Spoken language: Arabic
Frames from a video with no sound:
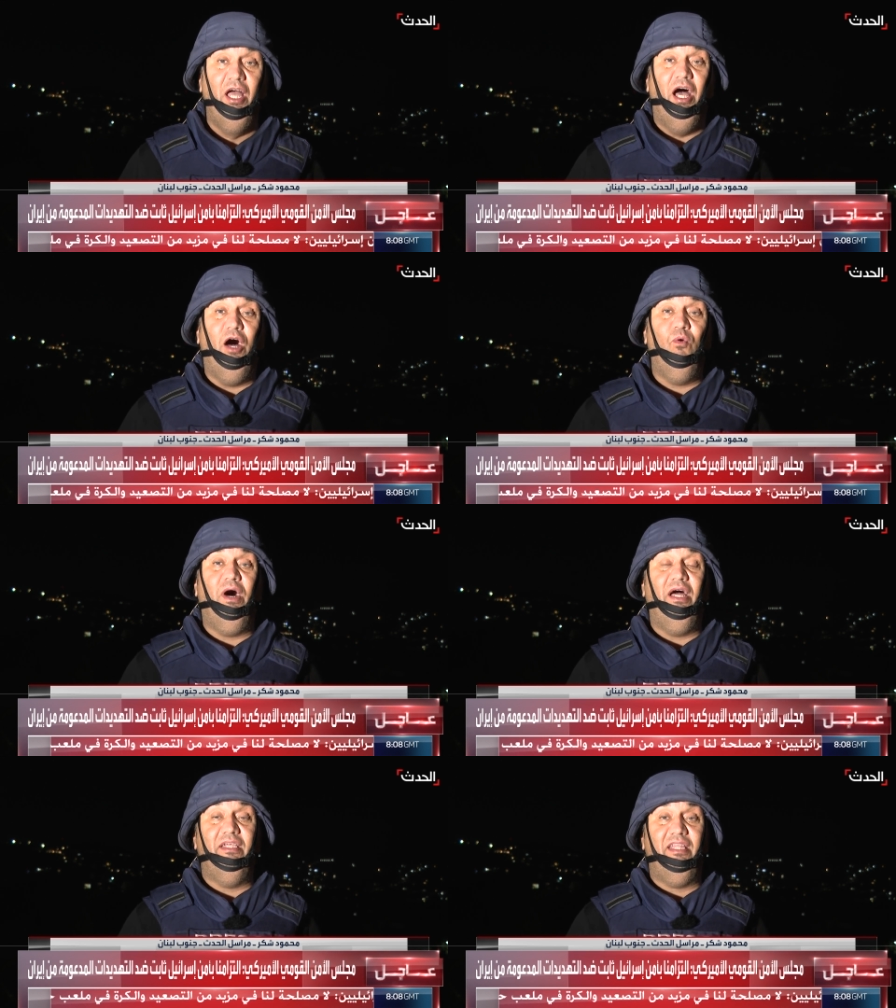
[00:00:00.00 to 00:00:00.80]
او
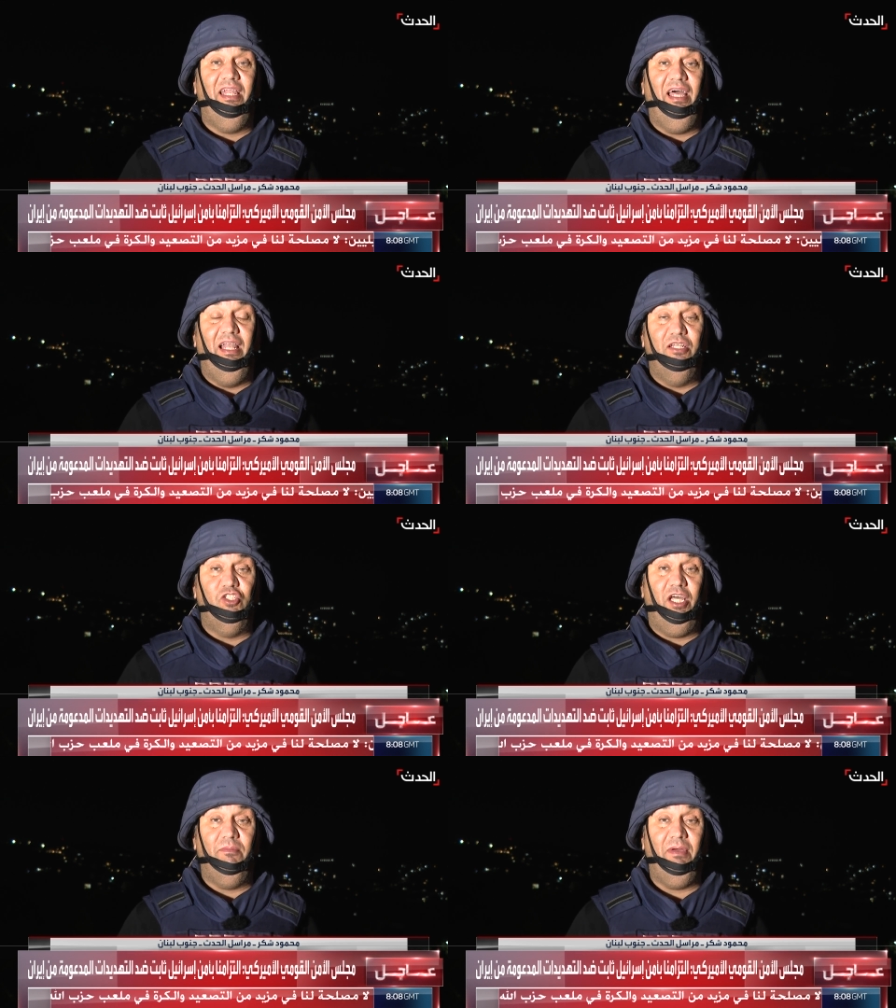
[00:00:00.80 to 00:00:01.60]
ايضا
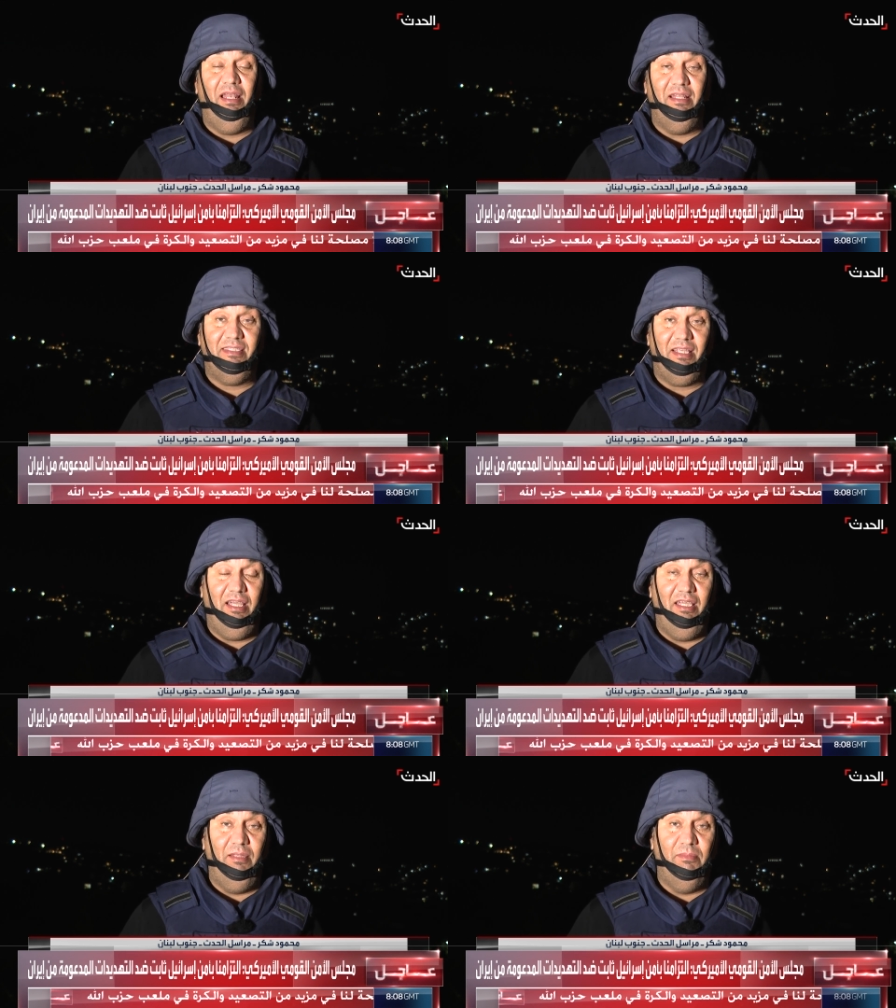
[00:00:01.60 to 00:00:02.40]
الجانب
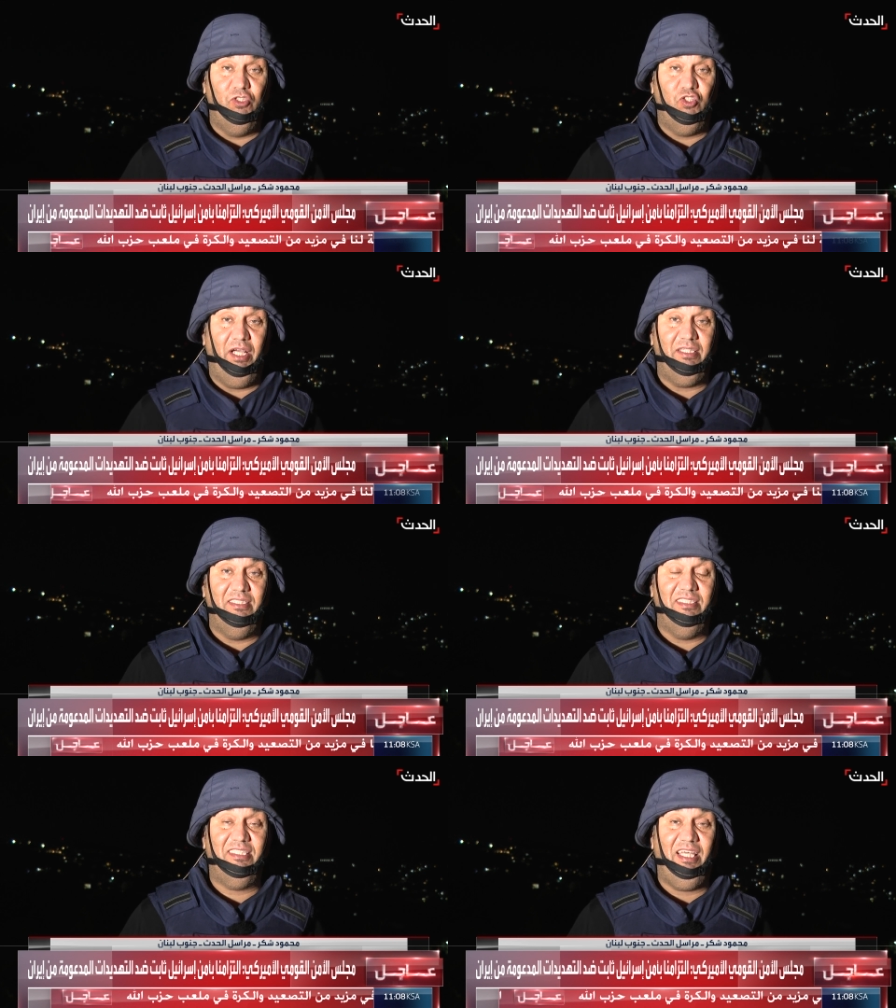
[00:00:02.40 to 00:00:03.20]
الاسرائيلي من
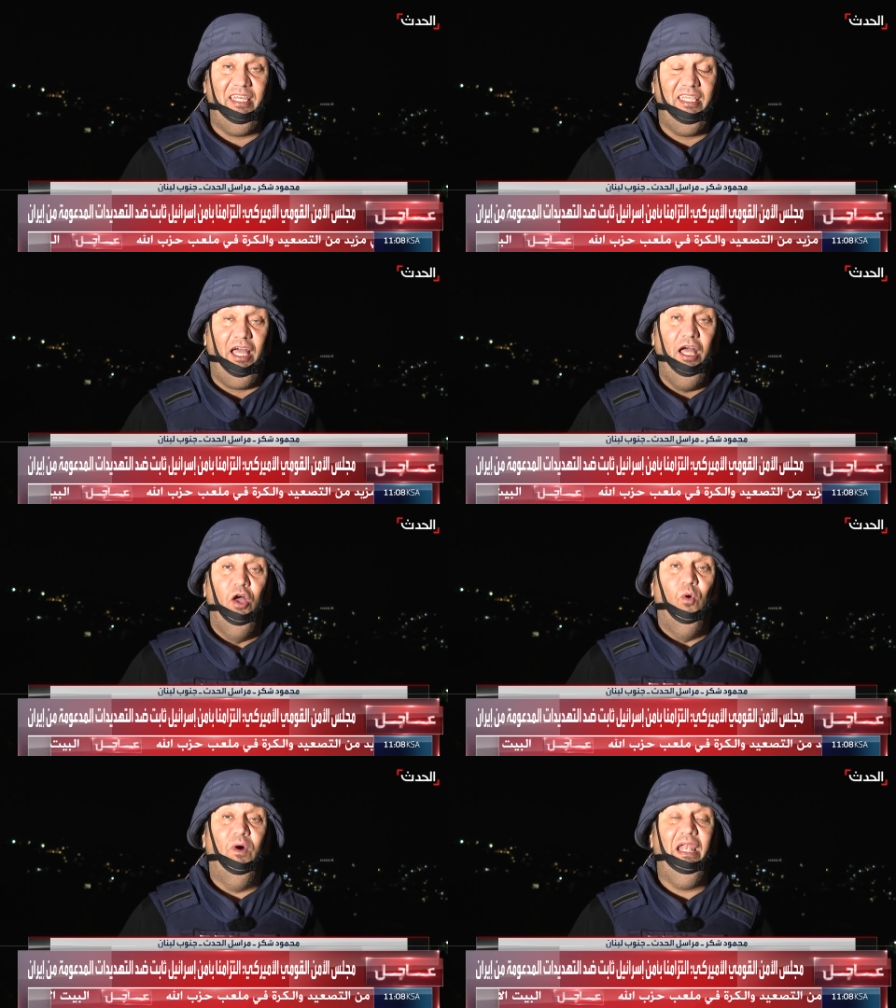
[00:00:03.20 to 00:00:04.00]
جهه ثانيه
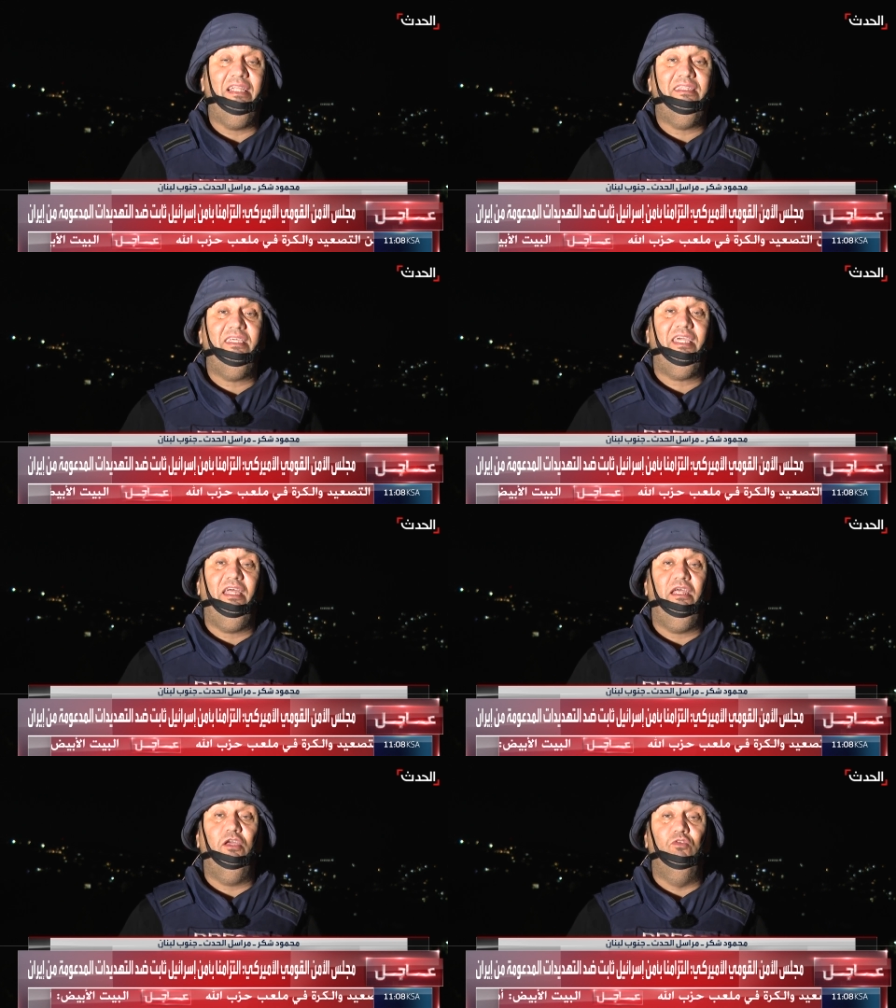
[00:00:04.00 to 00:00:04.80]
والتي
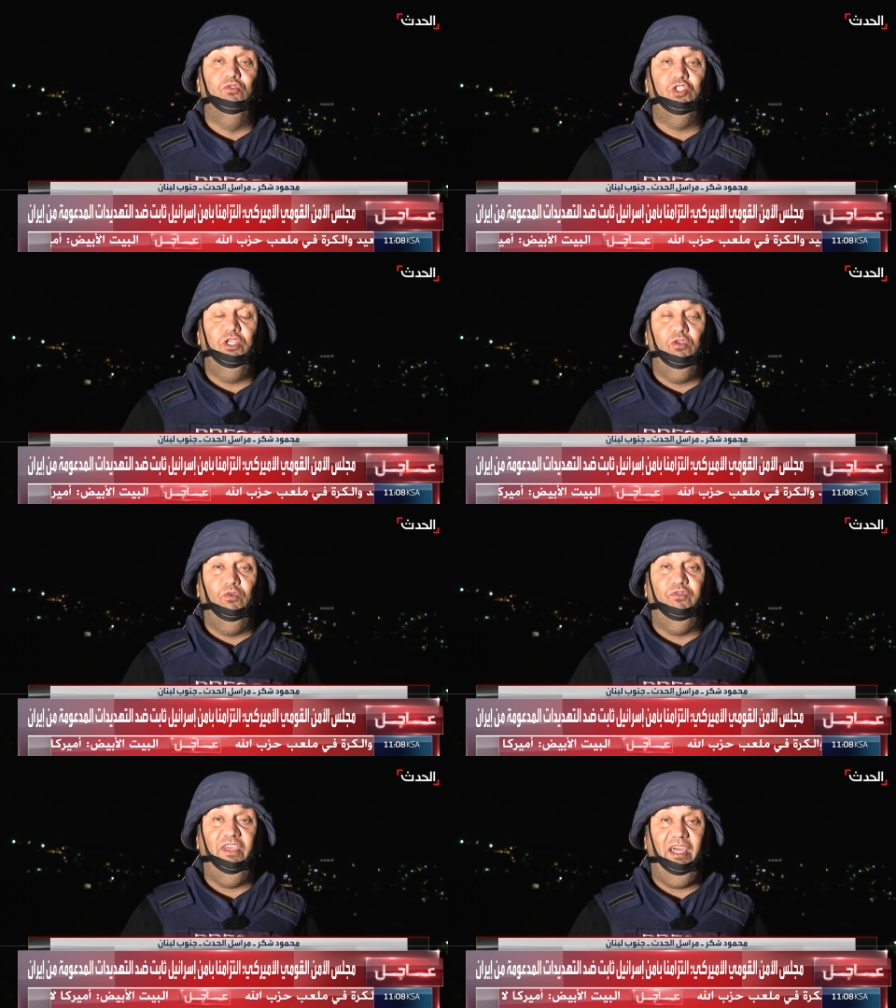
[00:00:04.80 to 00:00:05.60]
كان يشير
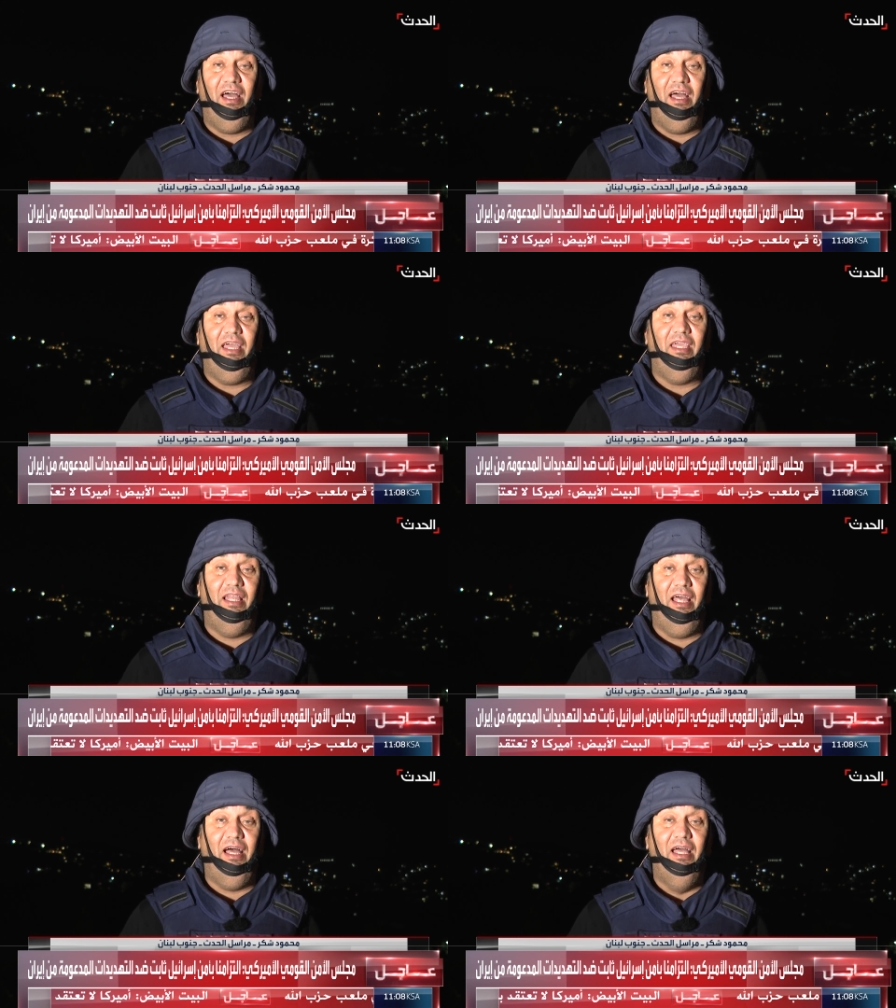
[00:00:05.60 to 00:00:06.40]
فيها
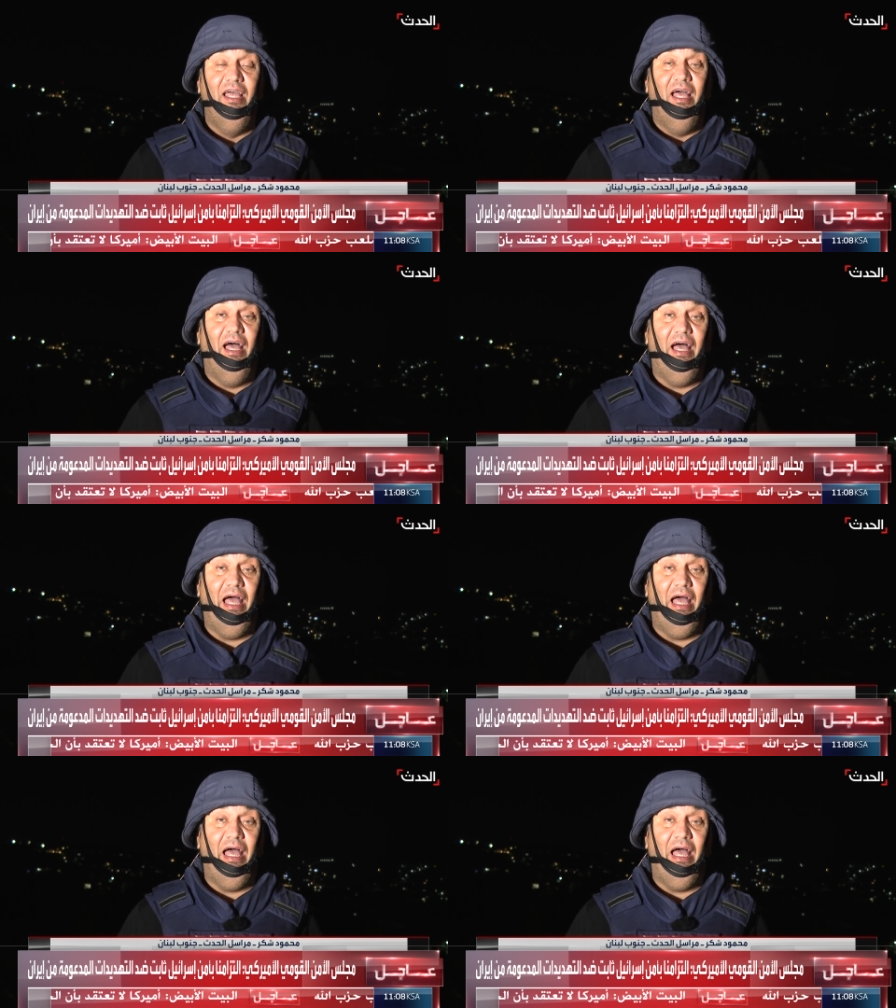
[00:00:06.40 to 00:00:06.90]
الى آه،